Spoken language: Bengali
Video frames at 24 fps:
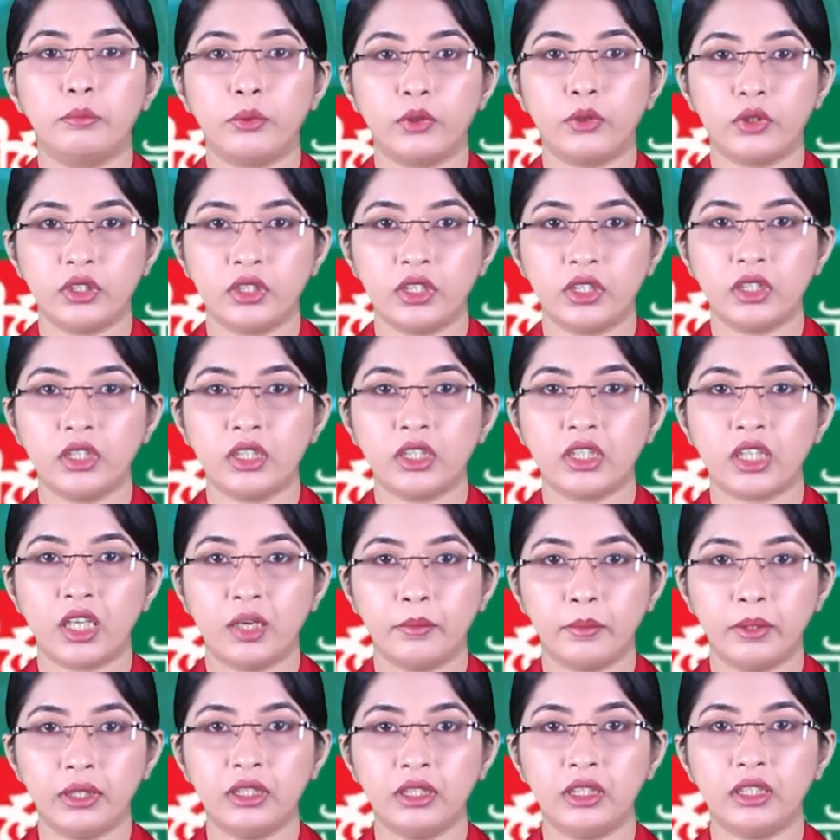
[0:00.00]
পরিস্থিতি
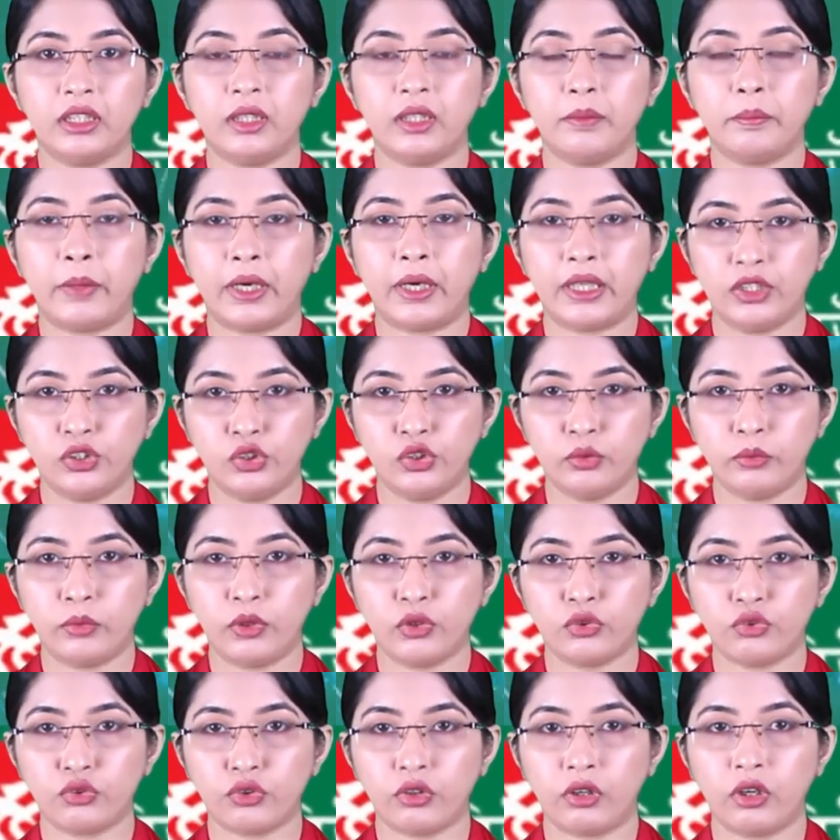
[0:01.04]
সামাল দিতে বাণিজ্য
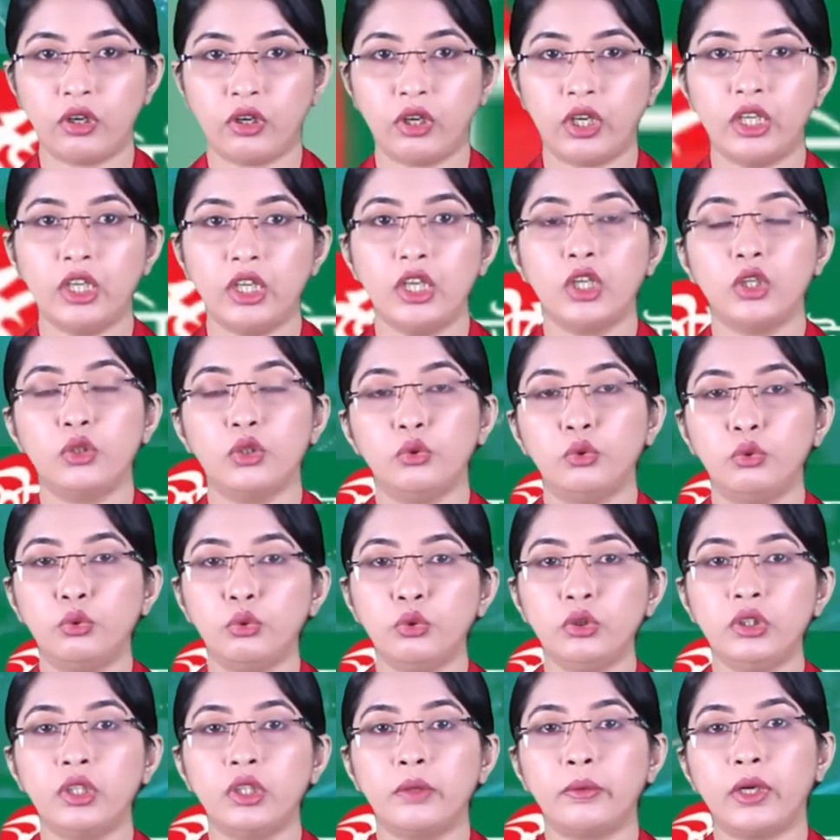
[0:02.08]
মন্ত্রণালয়
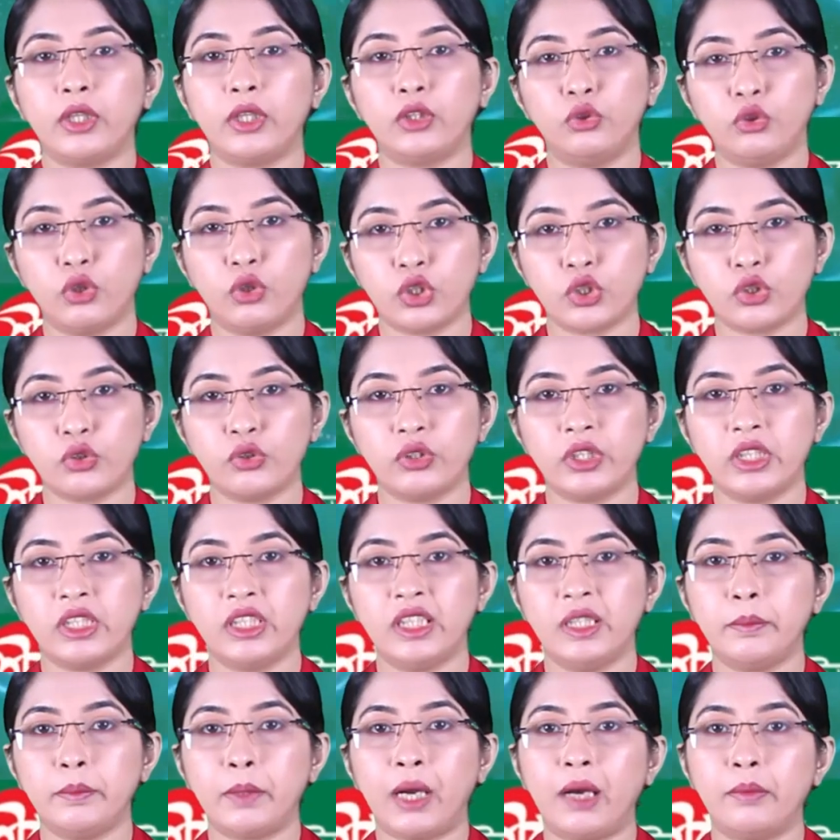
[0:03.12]
দুই দফায় দশ কোটি
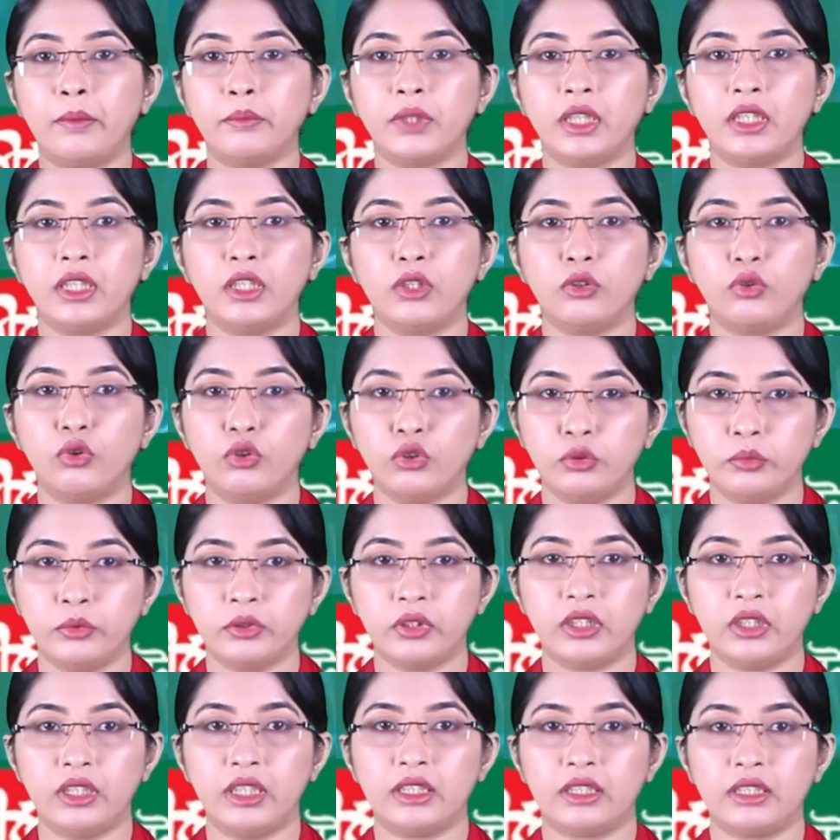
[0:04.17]
ডিম আমদানির
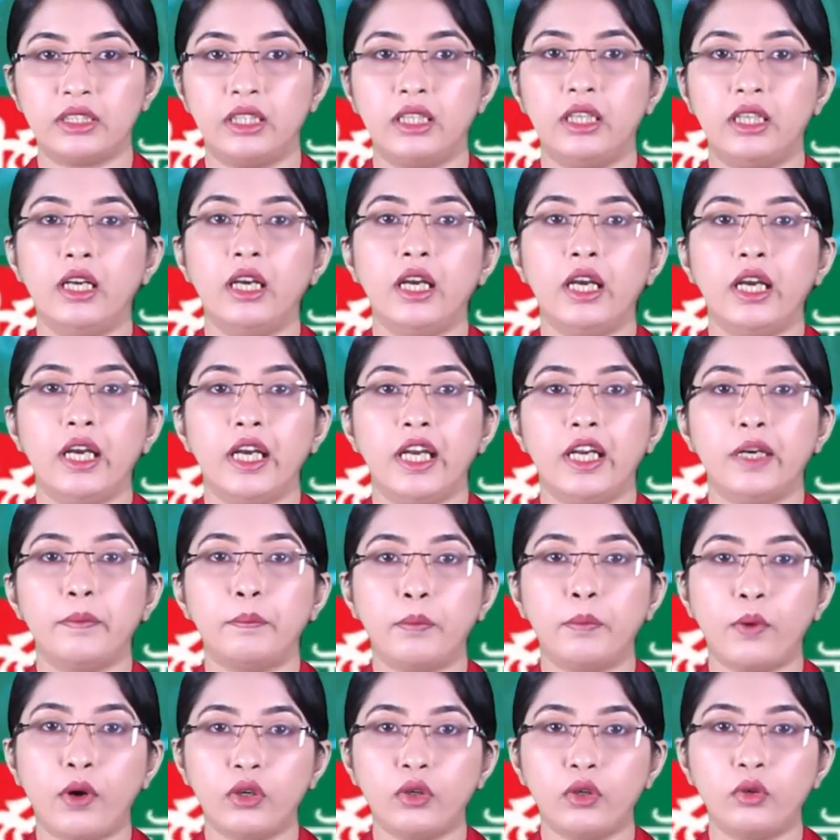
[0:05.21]
অনুমতি দিয়েছে
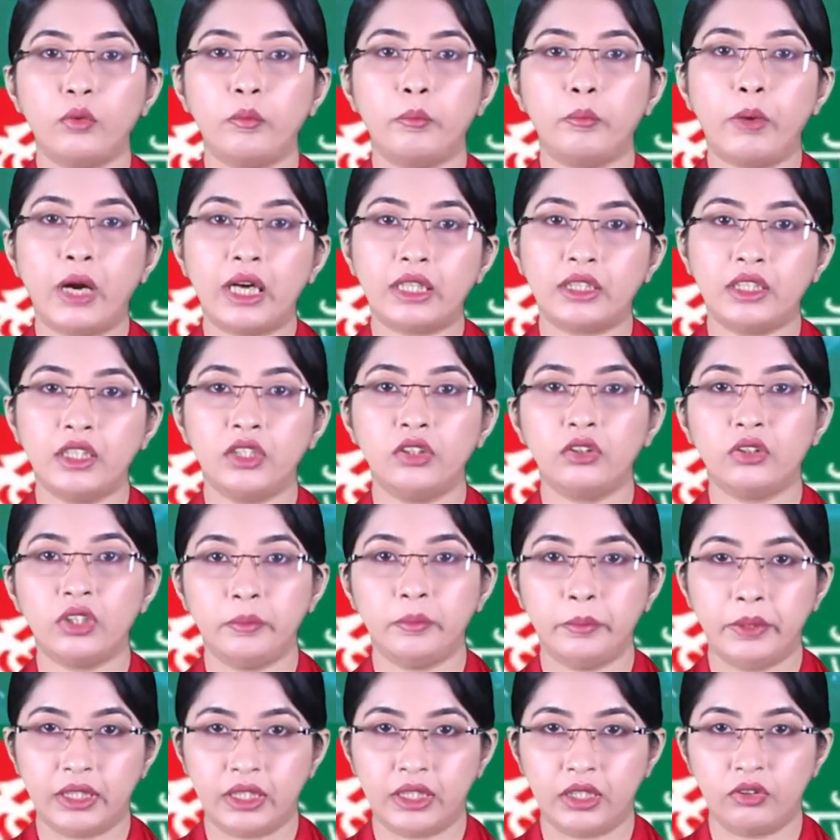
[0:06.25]
এরপরেও বাড়তি
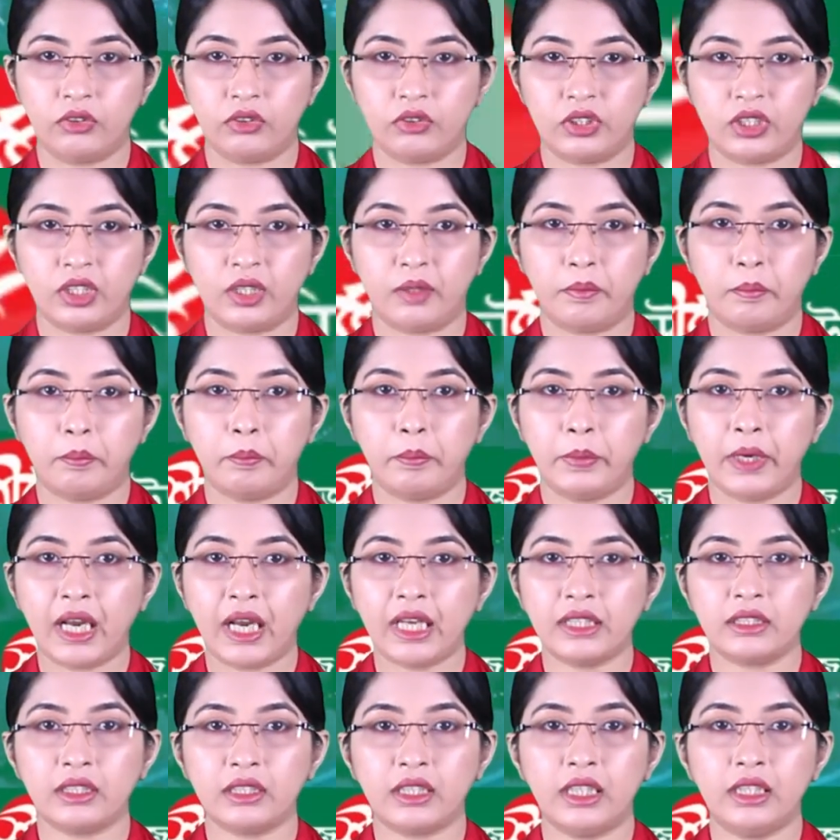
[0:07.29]
দরেই বিক্রি হচ্ছে
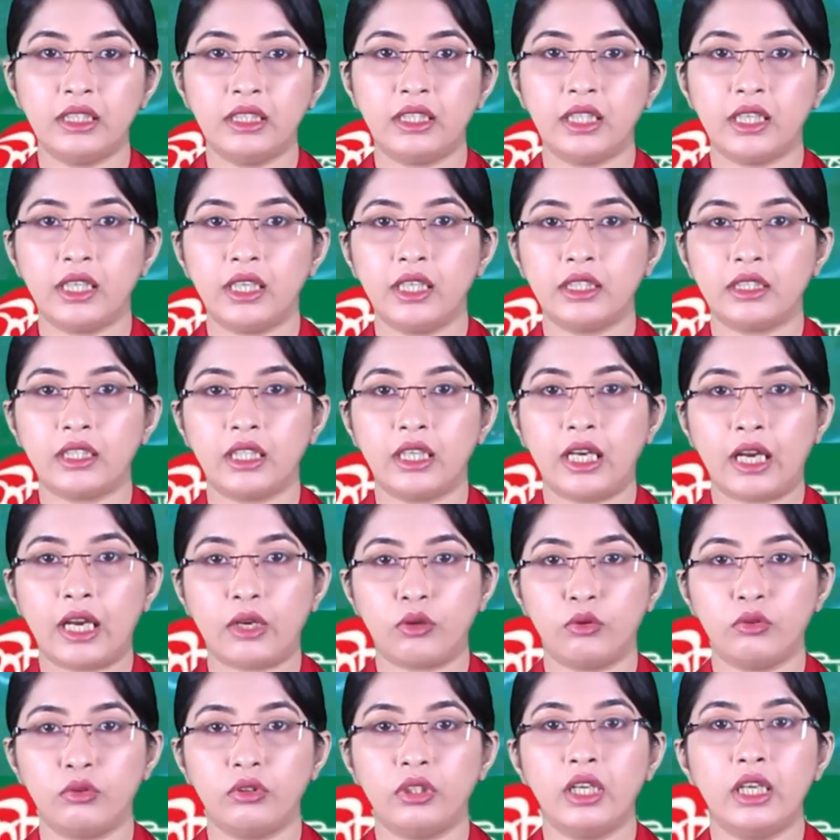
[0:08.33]
পেঁয়াজ কিনতে ক্রেতার
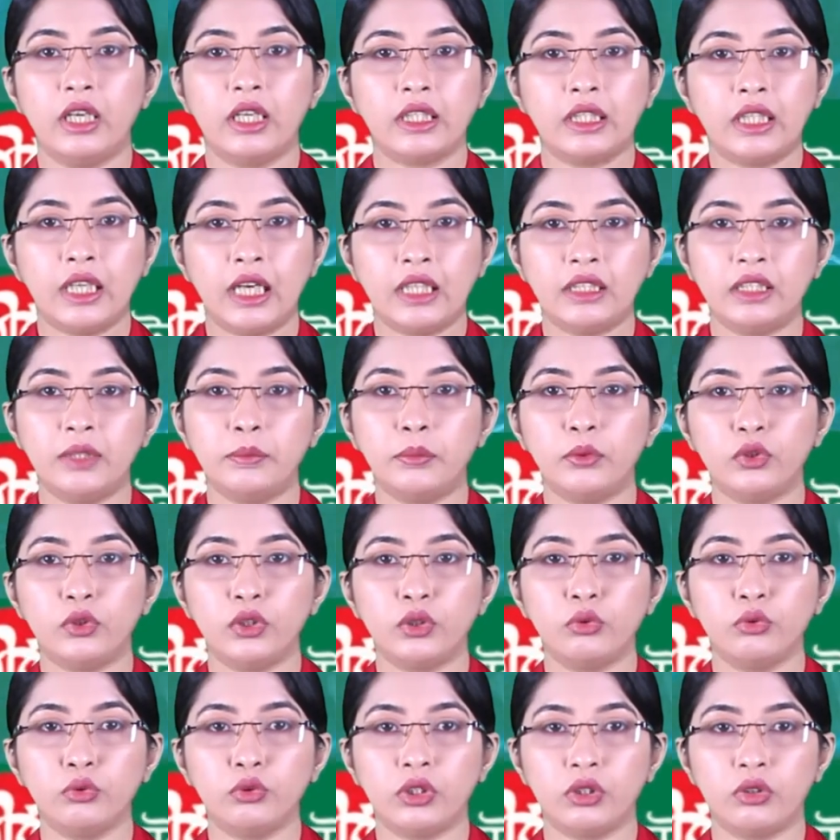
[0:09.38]
এখন কেজি
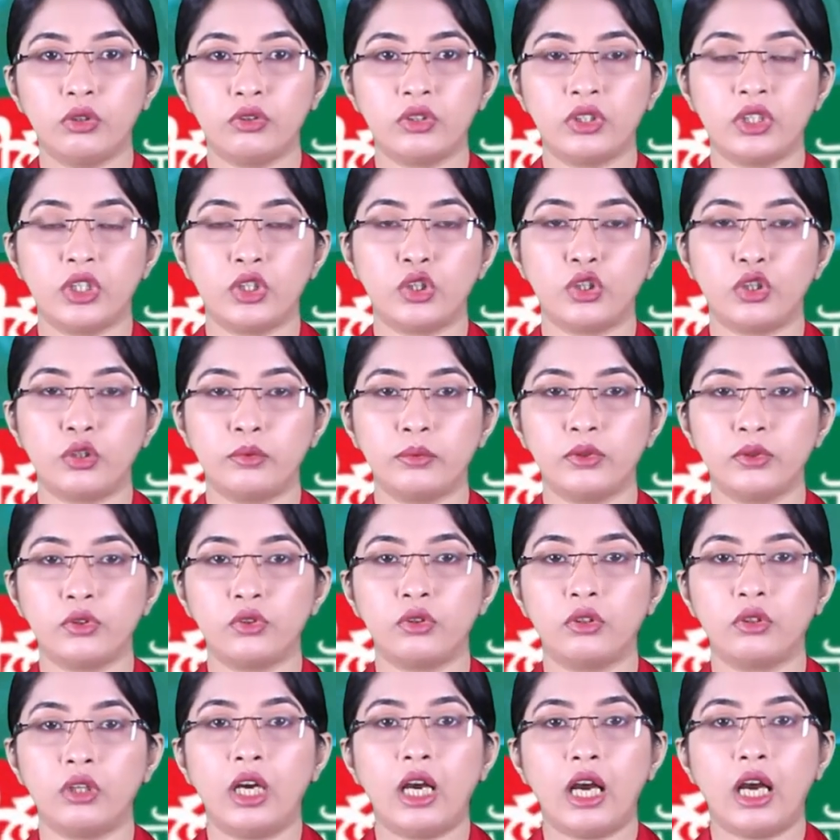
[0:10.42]
প্রতি গুনতে হচ্ছে
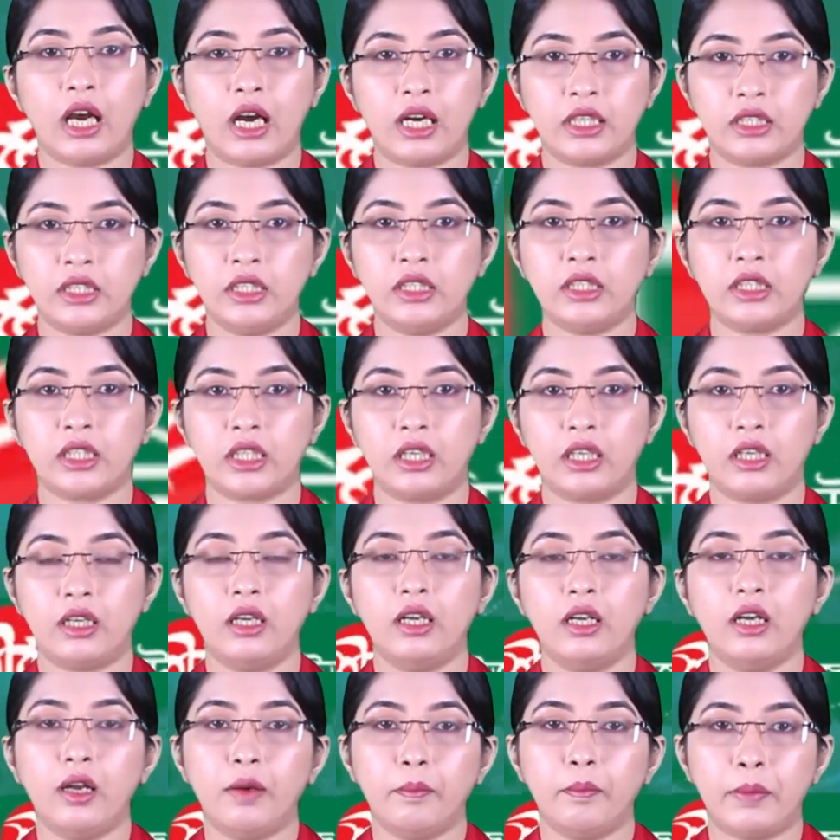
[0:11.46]
সর্বোচ্চ আশি টাকা
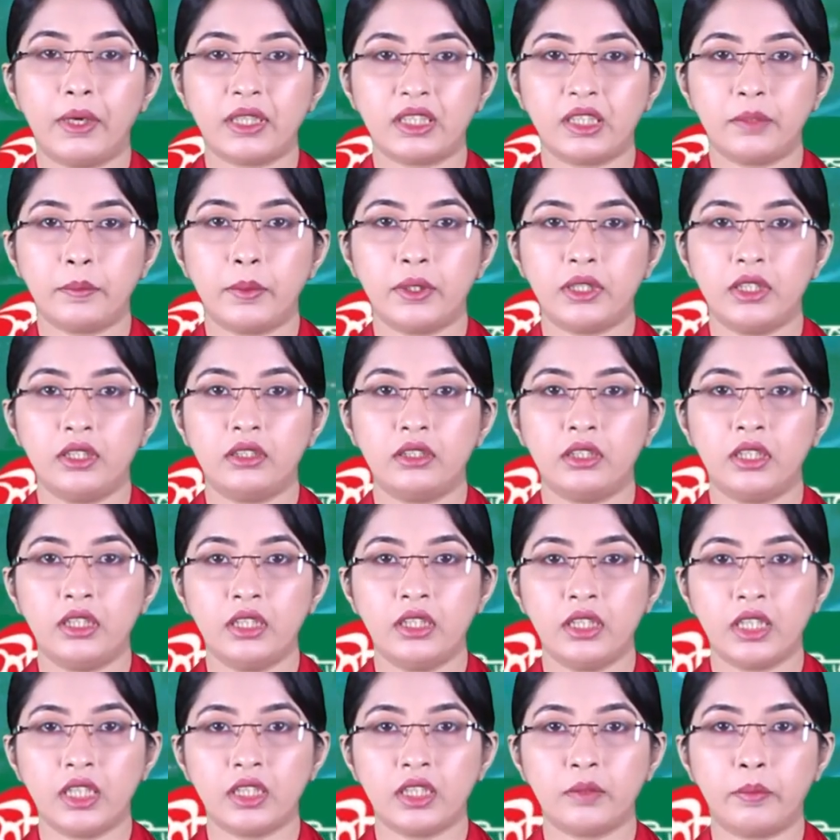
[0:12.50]
পাশাপাশি
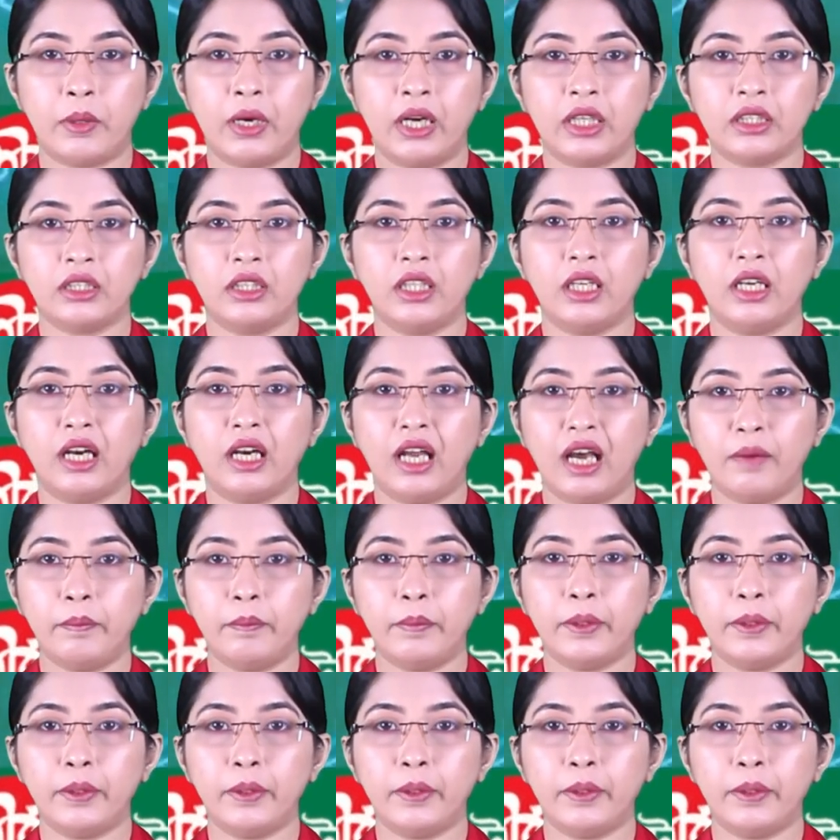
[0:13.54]
সিন্ডিকেট ভাঙতে না